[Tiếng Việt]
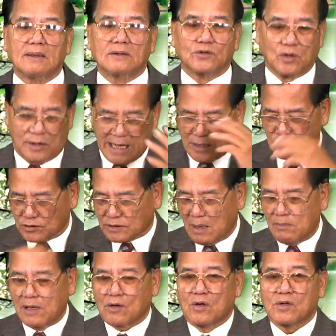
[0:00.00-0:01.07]
Rồi Donald
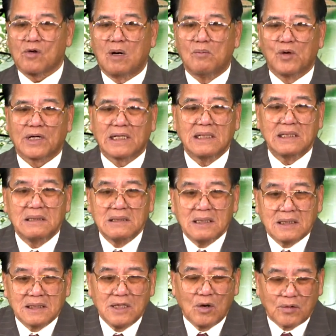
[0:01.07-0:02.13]
Trump lại còn có một cái
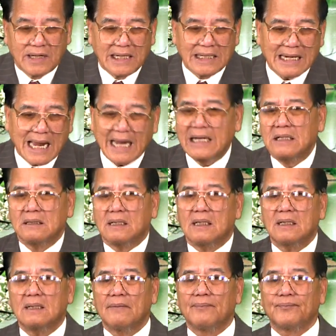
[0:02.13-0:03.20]
điều kiện hay nữa,
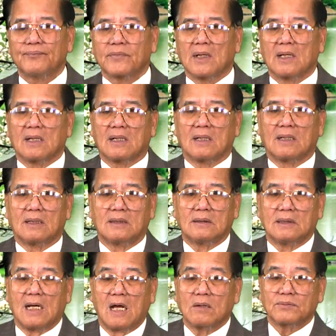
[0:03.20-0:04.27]

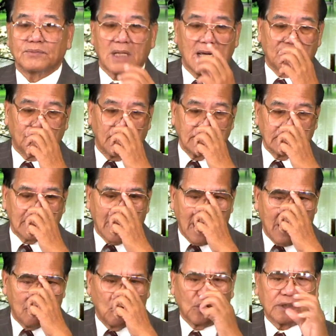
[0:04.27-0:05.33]
là ông ta vẫn
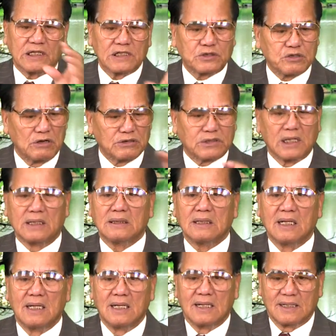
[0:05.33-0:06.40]
ra một cái chương trình
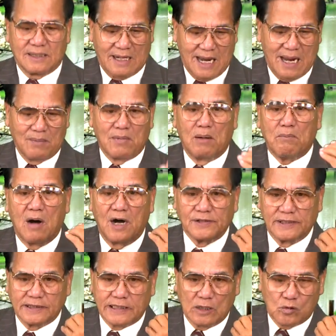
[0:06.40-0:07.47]
để mà mở
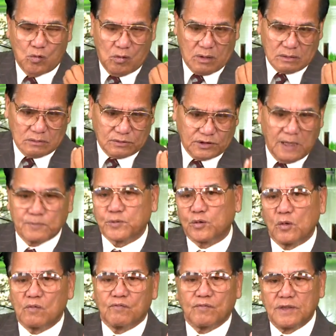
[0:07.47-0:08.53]
những cái cuộc tiếp
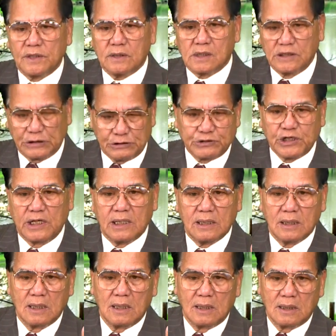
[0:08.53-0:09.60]
xúc với cử tri
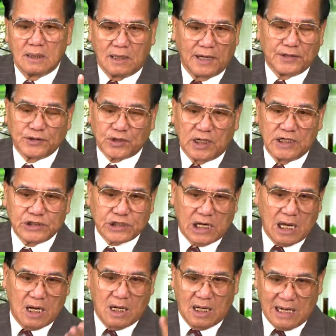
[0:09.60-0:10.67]
lần tới sẽ
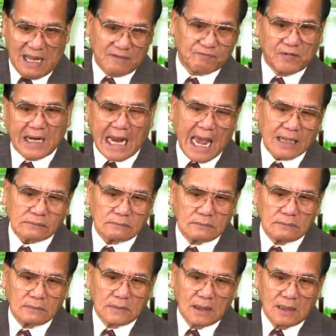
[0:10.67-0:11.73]
ở Las Vegas,
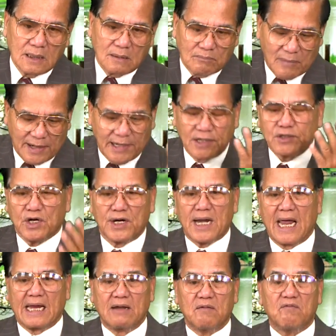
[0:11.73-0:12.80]
mà đến giờ
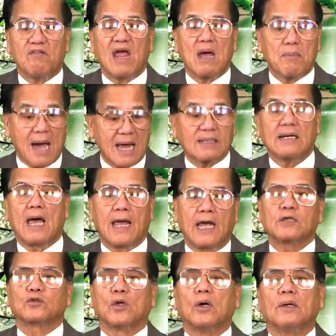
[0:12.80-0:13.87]
này vé bán đã
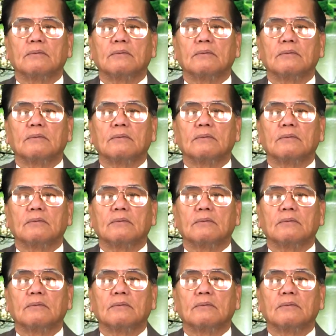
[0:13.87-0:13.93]
hết rồi.